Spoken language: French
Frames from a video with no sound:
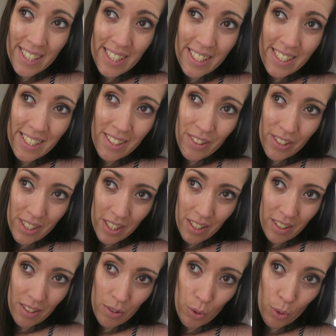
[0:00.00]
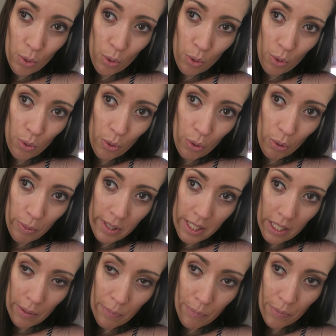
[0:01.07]
il était dans un autre euh, comment
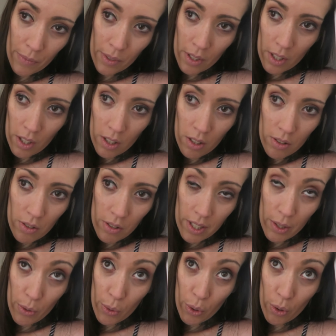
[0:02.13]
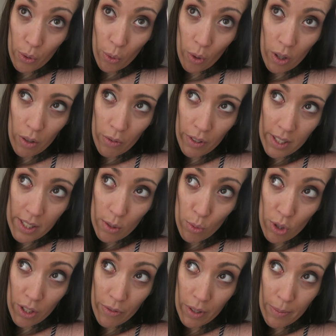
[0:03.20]
dire dans un autre endroit en fait c'est où
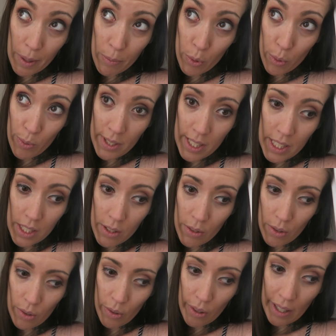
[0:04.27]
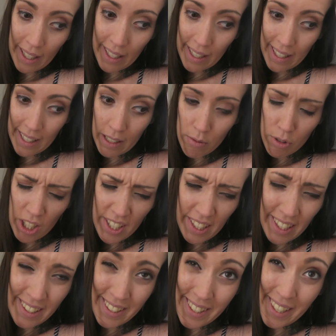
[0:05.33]
j'ai fait ma biopsie euh, j'allais
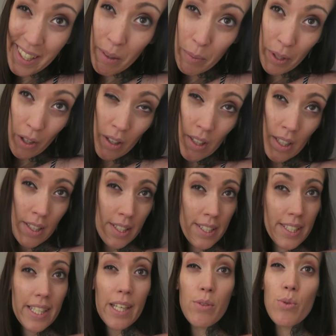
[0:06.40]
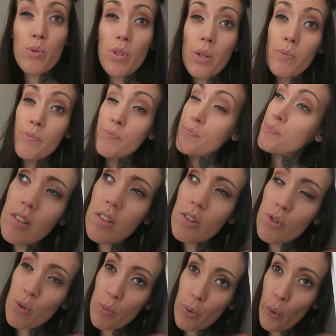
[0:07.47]
dire l'année dernière mais non il y a deux ans
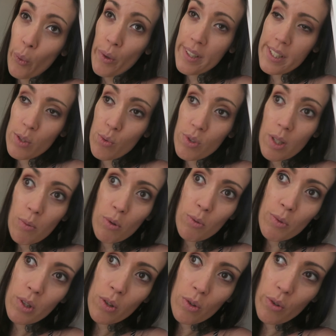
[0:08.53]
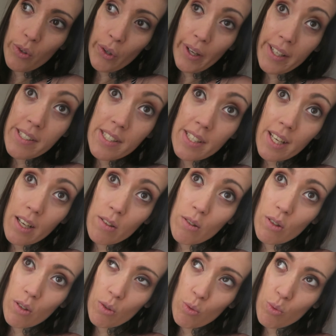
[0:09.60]
son bureau était tout simplement euh, dans la
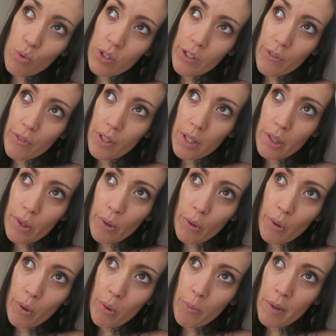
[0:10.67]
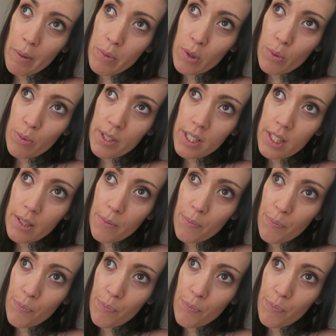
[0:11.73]
salle où j'ai fait ma biopsie